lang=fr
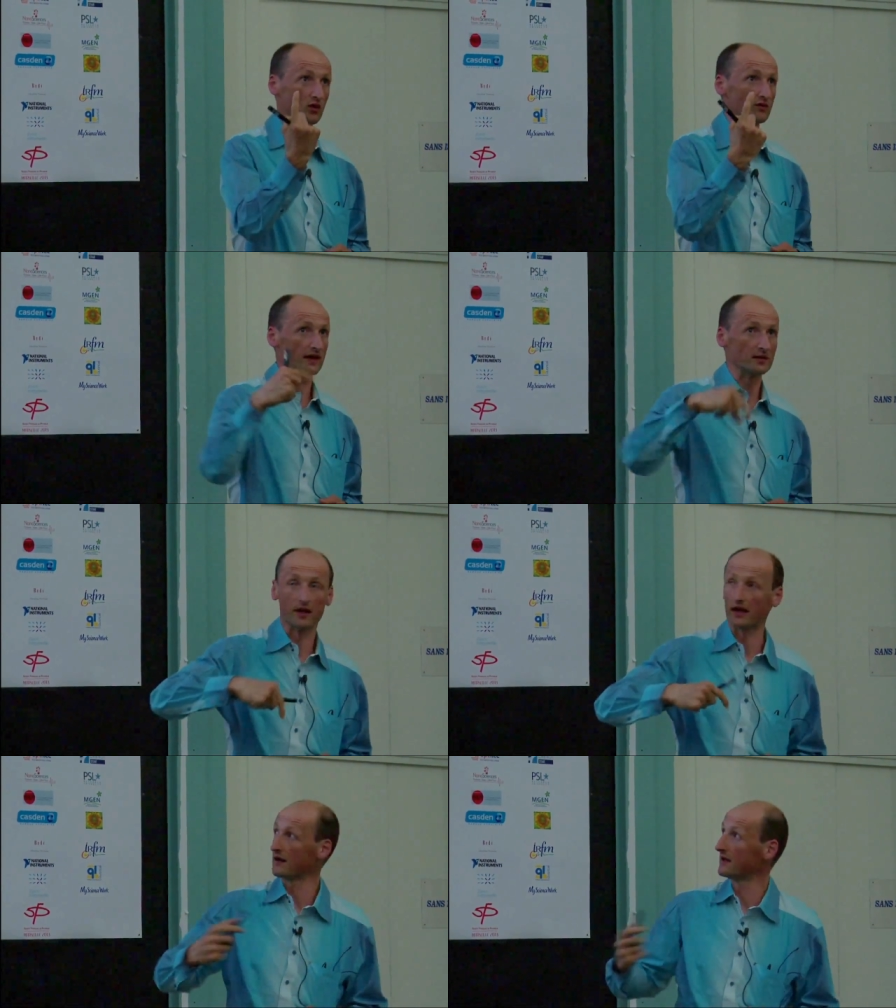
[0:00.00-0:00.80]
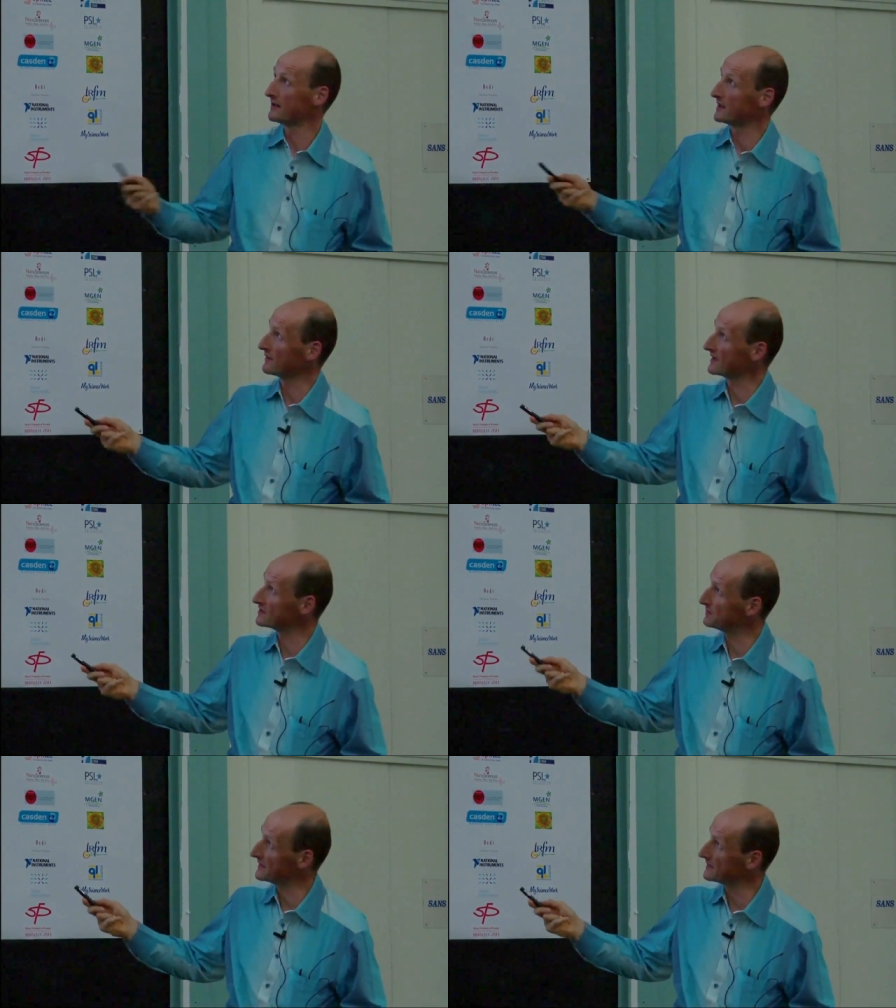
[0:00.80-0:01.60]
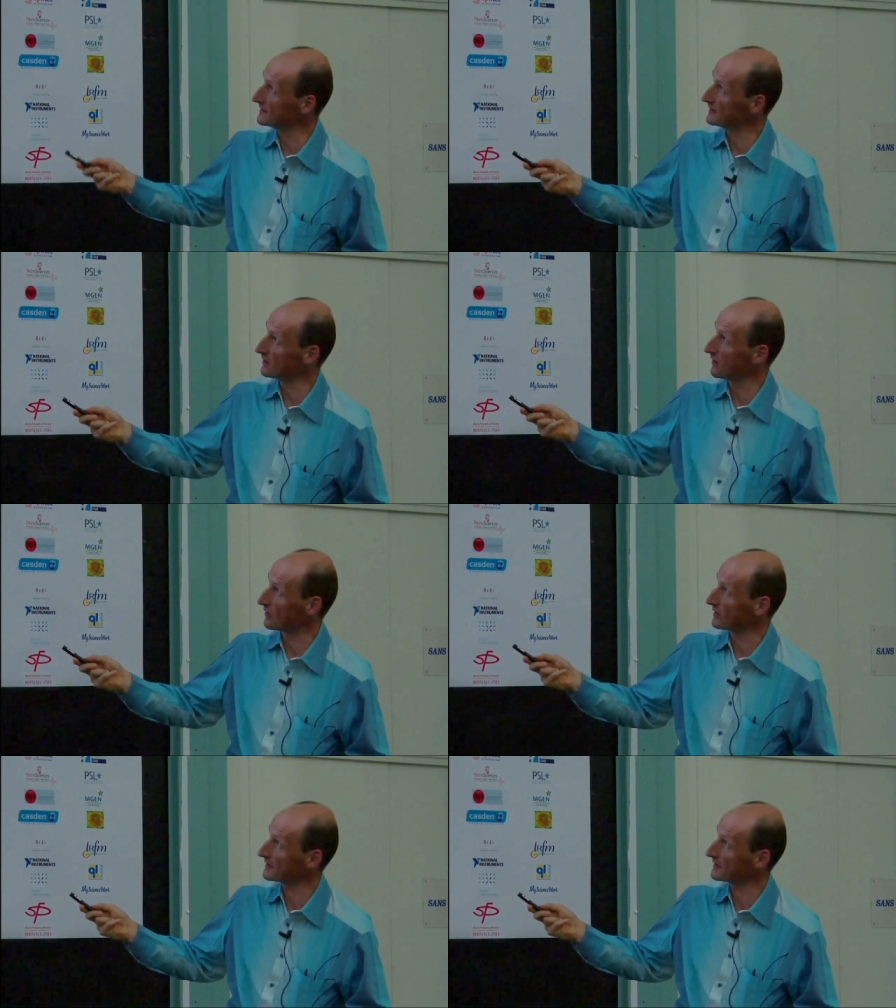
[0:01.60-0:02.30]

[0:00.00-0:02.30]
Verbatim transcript: haut vers le bas. Il va le splitter en